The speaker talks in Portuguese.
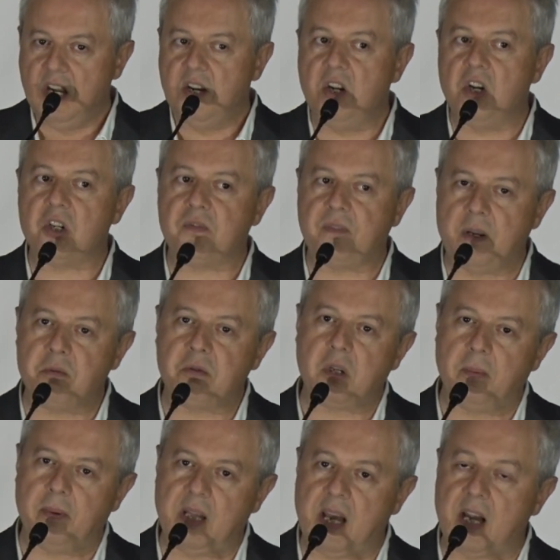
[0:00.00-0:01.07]
Nós vamos
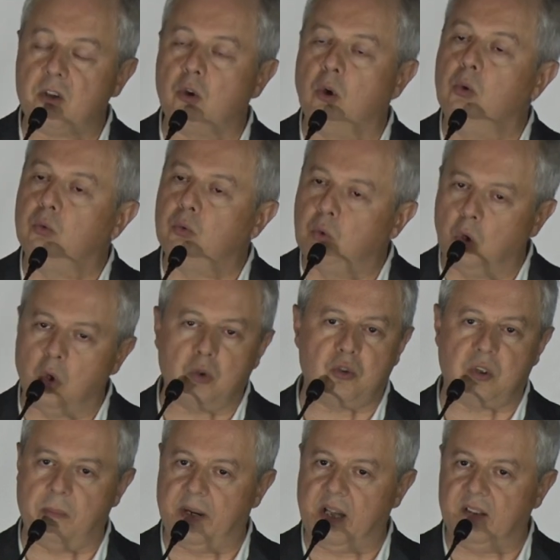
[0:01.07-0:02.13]
trabalhar com todos
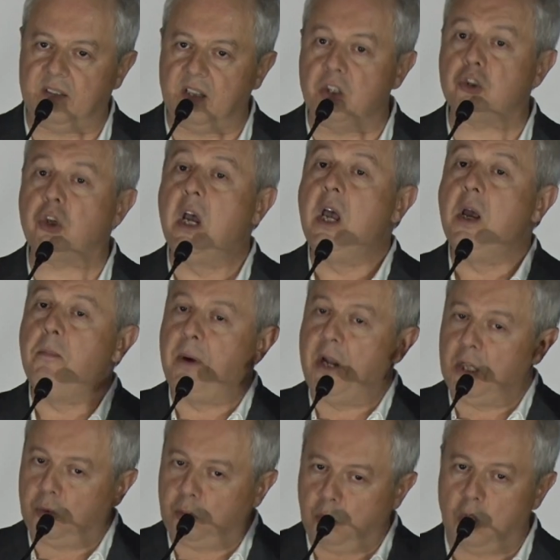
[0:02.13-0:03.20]
os amarantinos,
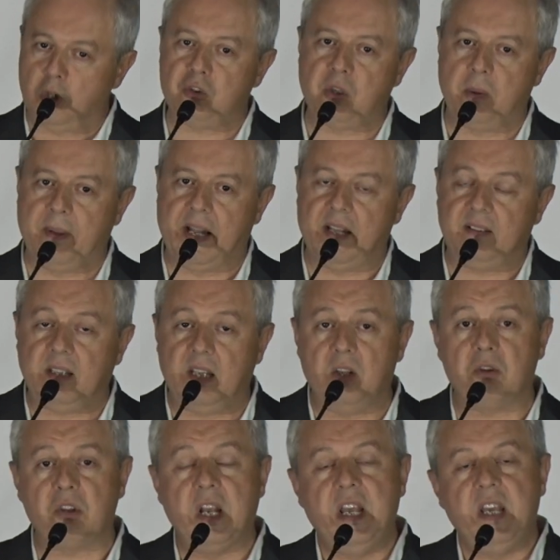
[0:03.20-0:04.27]
para todos os
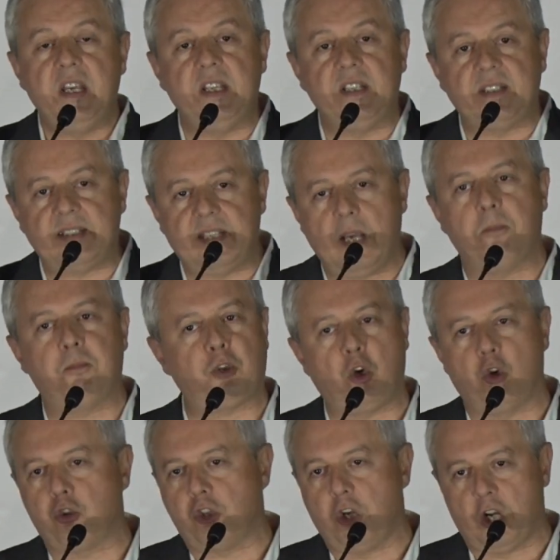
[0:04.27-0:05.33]
amarantinos e sempre
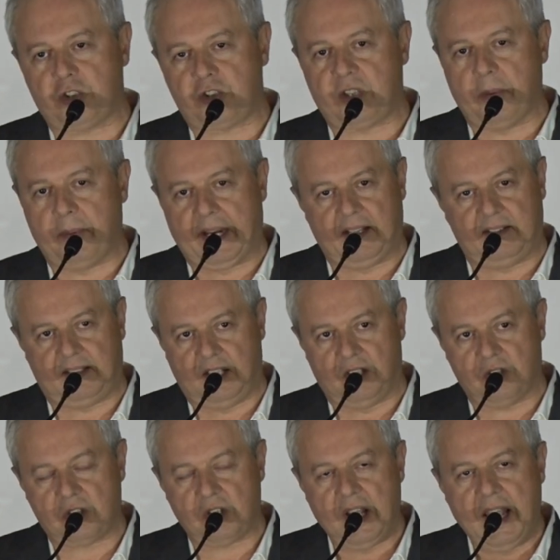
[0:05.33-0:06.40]
com os nossos
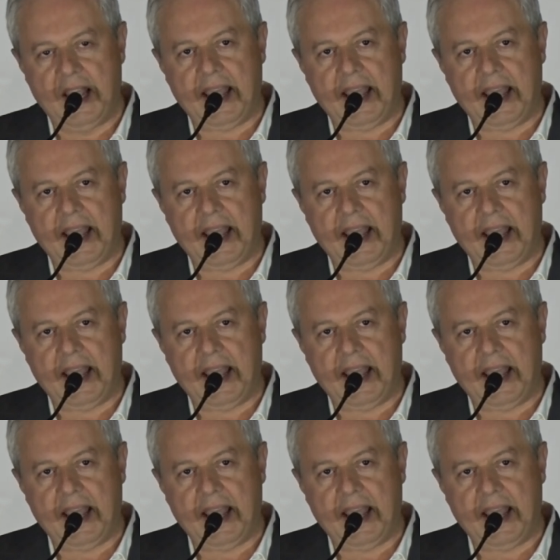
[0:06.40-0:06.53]
amarantinos.